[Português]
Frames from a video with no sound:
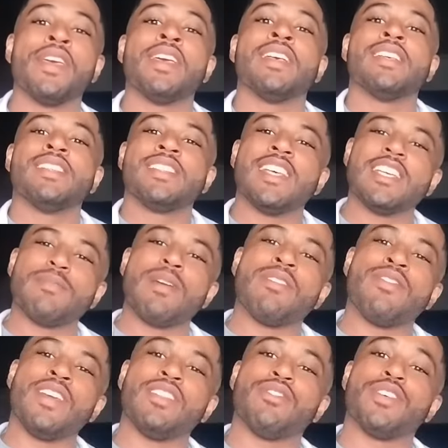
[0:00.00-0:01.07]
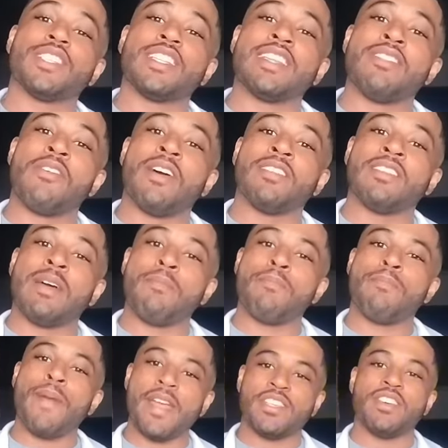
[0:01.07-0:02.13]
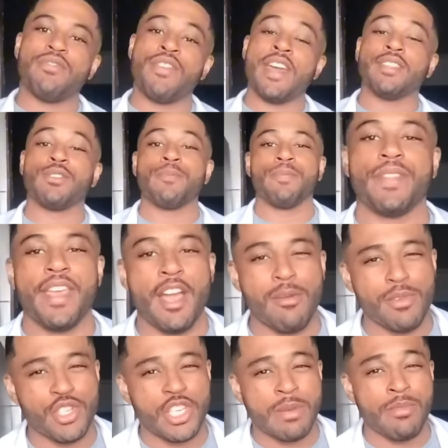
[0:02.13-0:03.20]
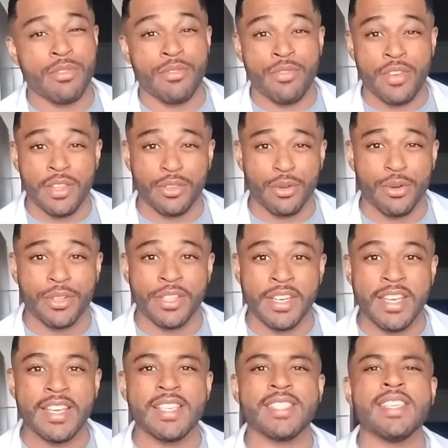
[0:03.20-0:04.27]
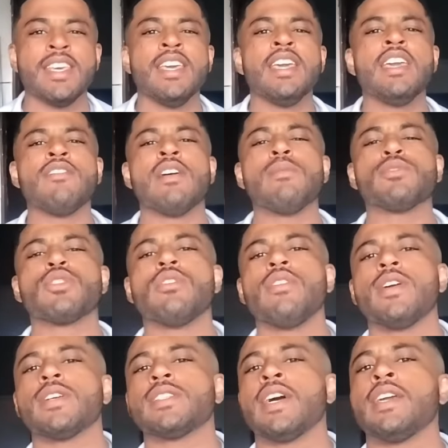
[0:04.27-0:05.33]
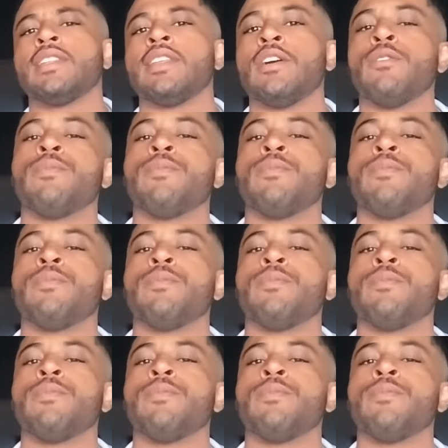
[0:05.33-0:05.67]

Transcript: Seja bem-vindo, você está no canal da Pet Afeto. Eu me chamo Vitor Rodrigues e vamos conversar então